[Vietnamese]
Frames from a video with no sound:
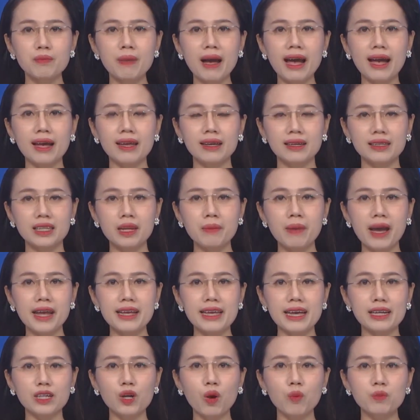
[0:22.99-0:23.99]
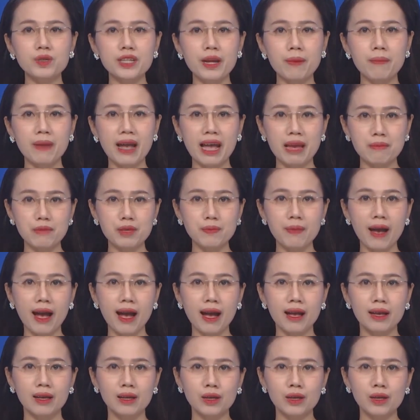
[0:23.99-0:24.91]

thứ ba năm 2023,